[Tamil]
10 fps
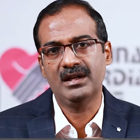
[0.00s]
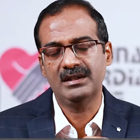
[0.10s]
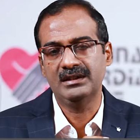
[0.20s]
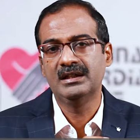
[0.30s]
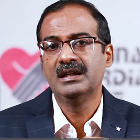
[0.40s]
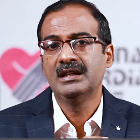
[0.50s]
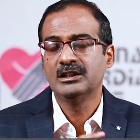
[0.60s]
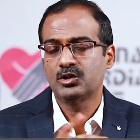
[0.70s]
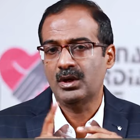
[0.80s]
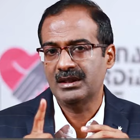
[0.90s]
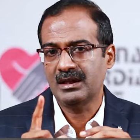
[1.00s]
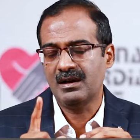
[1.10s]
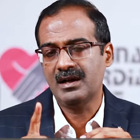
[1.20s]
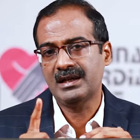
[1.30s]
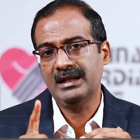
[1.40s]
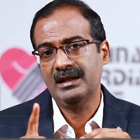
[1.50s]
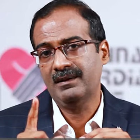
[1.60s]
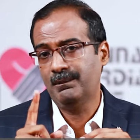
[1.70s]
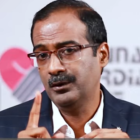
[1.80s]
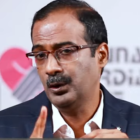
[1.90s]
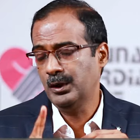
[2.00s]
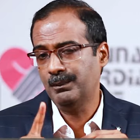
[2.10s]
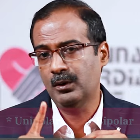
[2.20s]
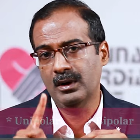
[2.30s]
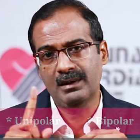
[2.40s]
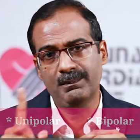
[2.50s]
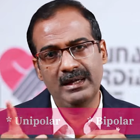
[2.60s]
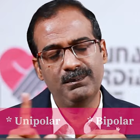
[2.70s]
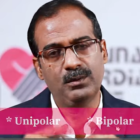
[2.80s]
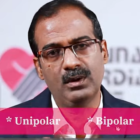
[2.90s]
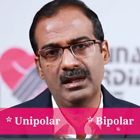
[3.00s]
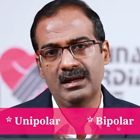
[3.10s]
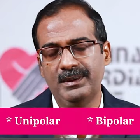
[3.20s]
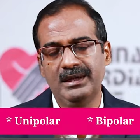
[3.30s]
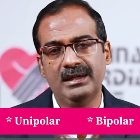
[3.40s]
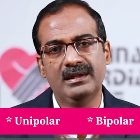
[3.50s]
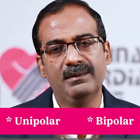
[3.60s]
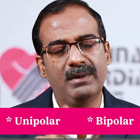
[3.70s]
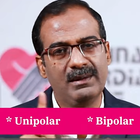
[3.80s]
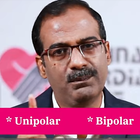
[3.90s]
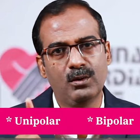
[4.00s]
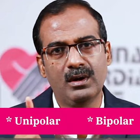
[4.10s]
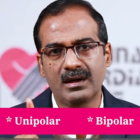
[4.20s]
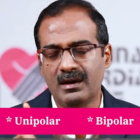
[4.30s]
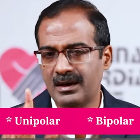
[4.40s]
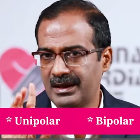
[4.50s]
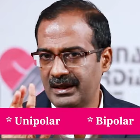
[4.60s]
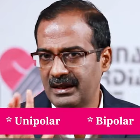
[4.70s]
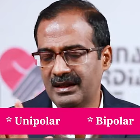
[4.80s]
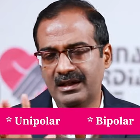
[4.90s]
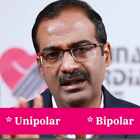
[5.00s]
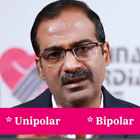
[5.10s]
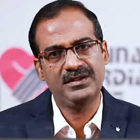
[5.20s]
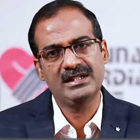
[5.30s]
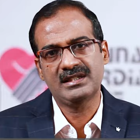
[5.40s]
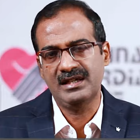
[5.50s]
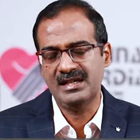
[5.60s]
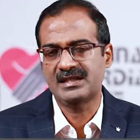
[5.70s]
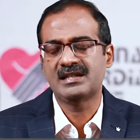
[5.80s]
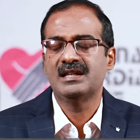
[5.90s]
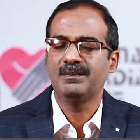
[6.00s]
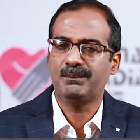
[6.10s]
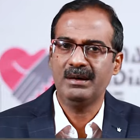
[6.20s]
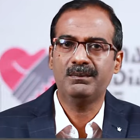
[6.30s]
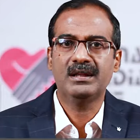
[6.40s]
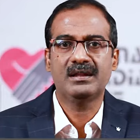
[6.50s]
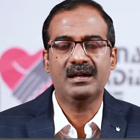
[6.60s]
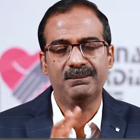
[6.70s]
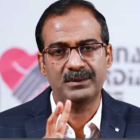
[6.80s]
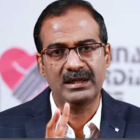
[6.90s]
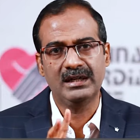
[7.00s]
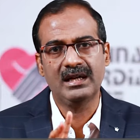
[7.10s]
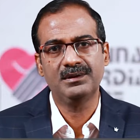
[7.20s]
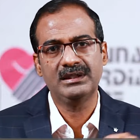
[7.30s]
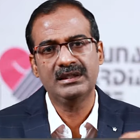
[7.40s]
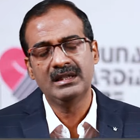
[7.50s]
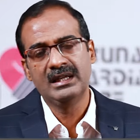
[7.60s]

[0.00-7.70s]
விடாது ஸோ அந்த காட்ரியில் யூனிபோலார் பைப்போலார் அப்படின்னு இருக்குது பைப்போலார் காட்ரி இன்டர்ஃபியர்ஸ் லெஸ் பயன்படுத்தலாம் ரெண்டாவது